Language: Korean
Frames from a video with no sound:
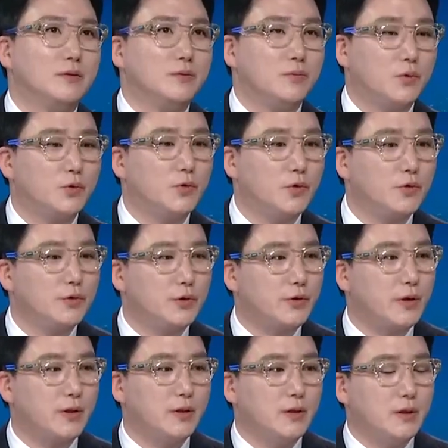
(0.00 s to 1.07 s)
보통은
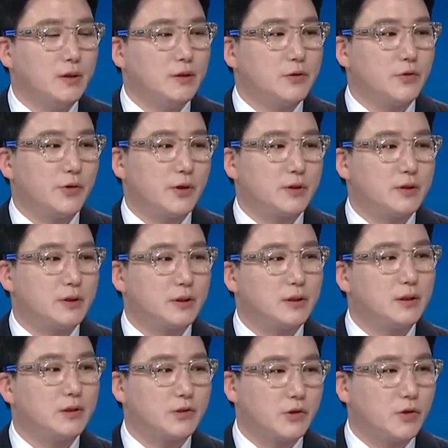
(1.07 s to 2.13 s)
이렇게 저희가
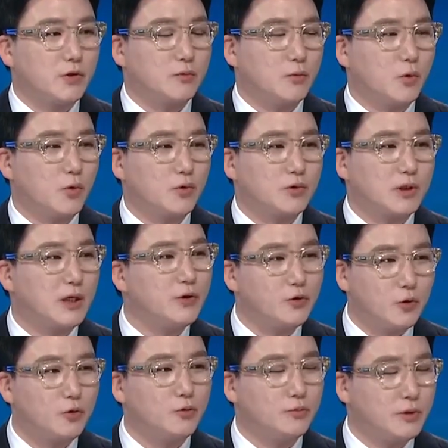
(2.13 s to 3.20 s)
즉흥성, 뭐
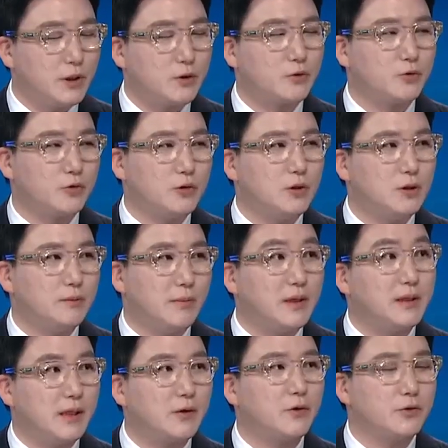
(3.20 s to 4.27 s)
자유로움이라고들
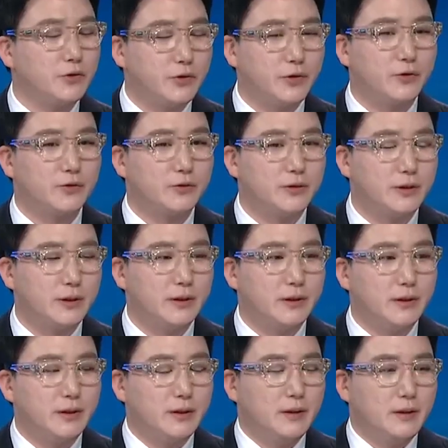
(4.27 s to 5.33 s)
많이 하거든요. 근데
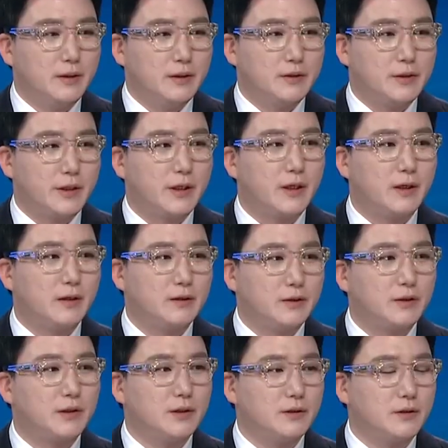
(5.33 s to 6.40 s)
제가
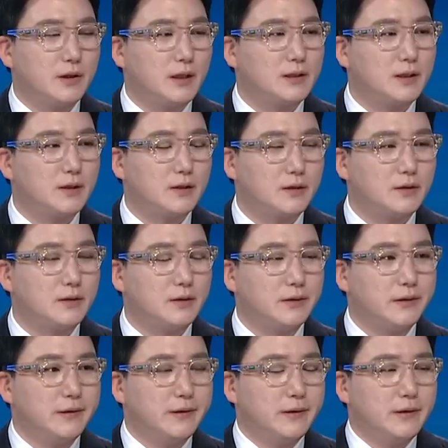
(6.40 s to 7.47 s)
느끼는 가장
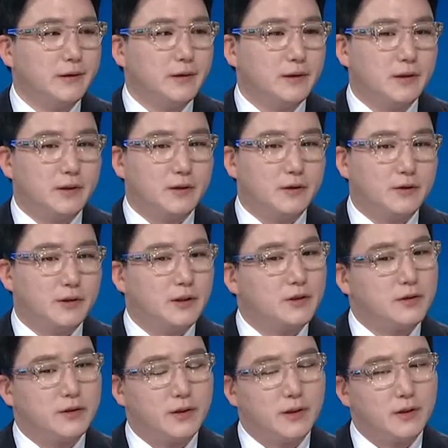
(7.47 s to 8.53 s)
어,
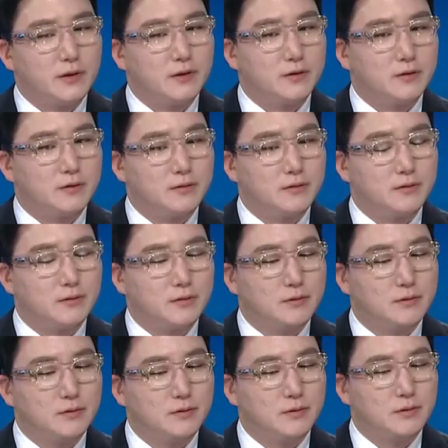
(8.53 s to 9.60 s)
재즈의
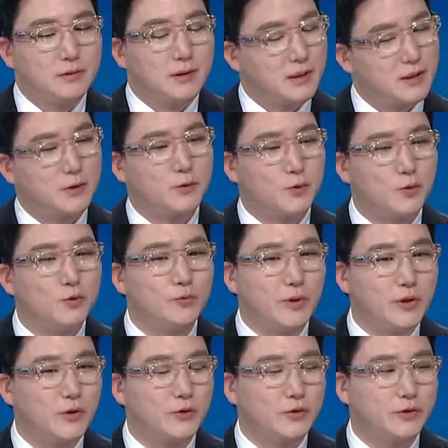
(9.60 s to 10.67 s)
음, 가장 좋은
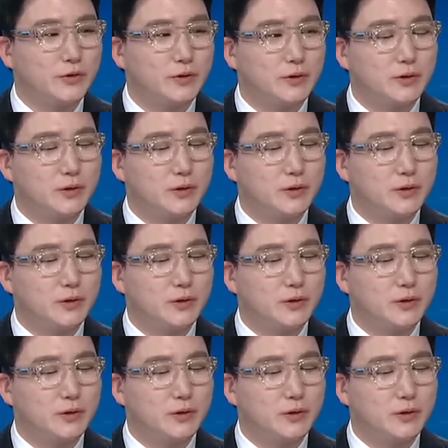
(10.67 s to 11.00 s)
매력은